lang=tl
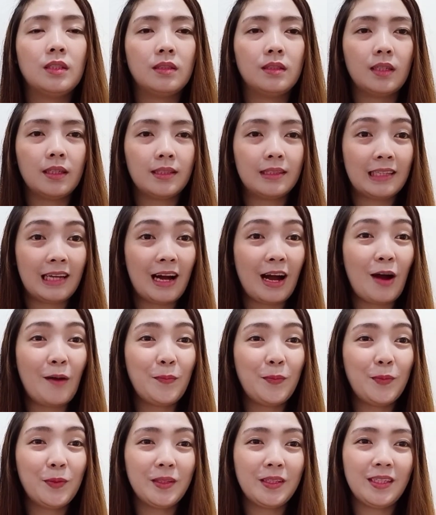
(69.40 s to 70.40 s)
at
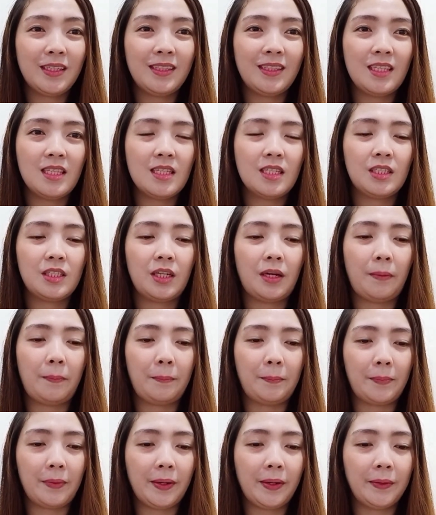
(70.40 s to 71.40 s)
nakakaputi din,
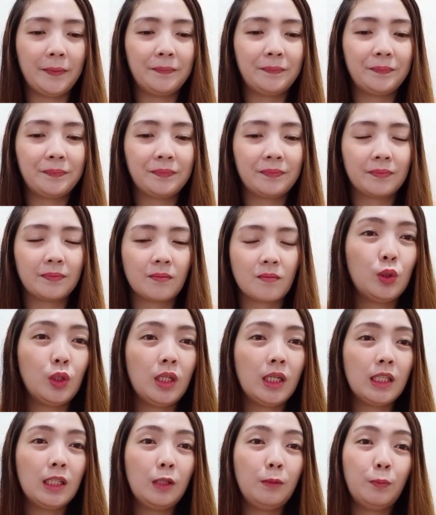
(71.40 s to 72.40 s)
syempre.
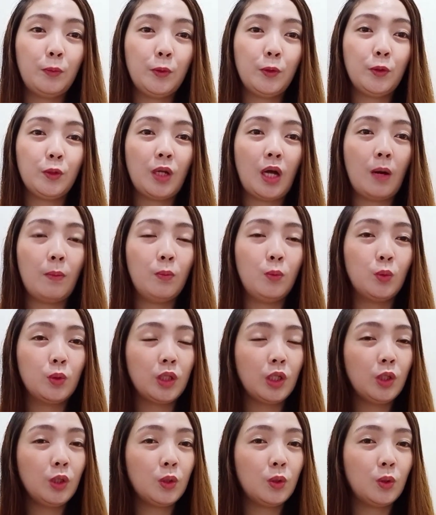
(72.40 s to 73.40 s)
Ano po yung
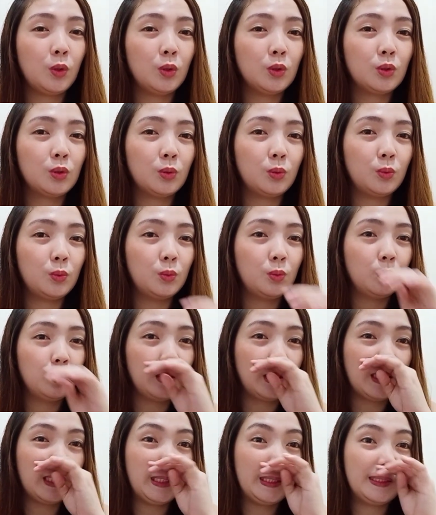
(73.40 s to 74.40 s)
naabutan ko. So,
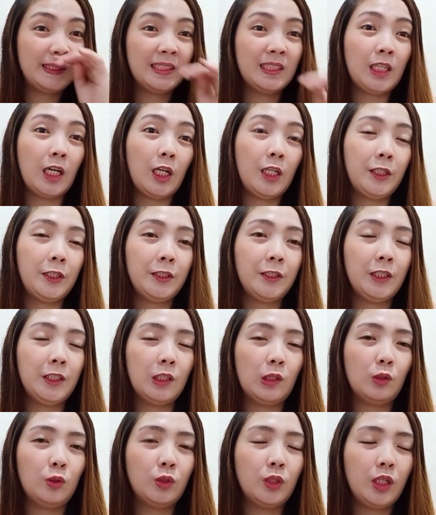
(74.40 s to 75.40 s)
naging seller
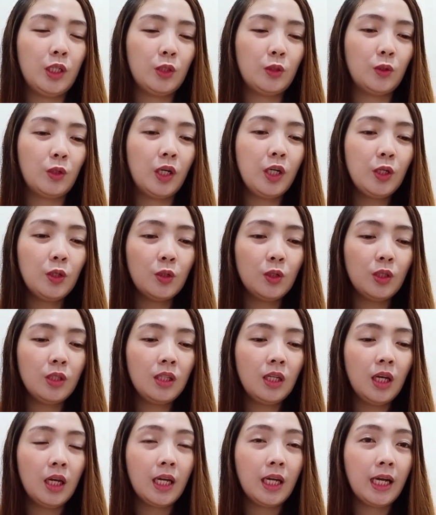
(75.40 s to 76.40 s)
din ako neto ngayon.
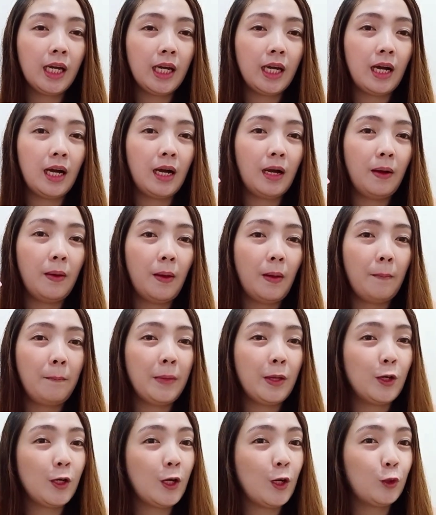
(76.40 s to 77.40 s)
Kaya,
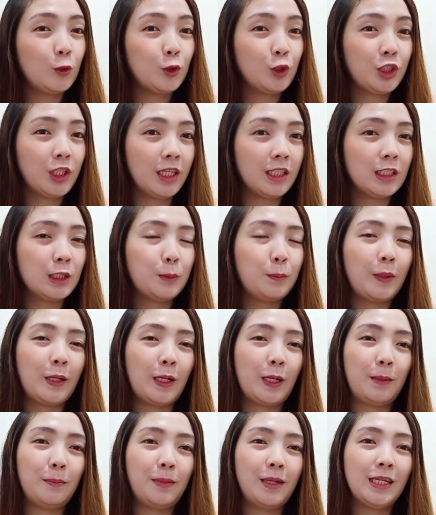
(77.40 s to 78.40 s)
meron akong chance
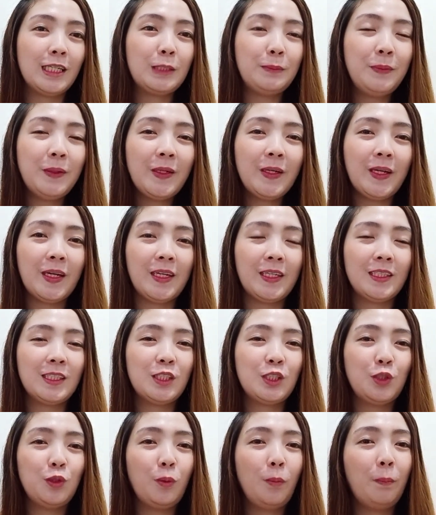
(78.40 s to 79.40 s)
para
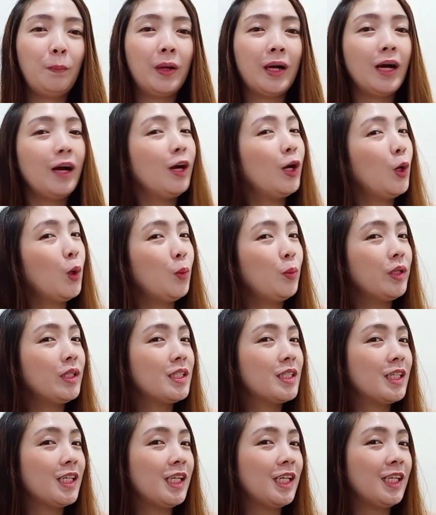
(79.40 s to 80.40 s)
ma-experience yung pang-glowing
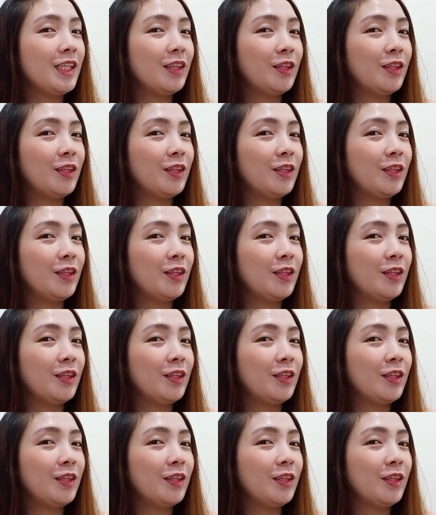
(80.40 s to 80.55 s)
skin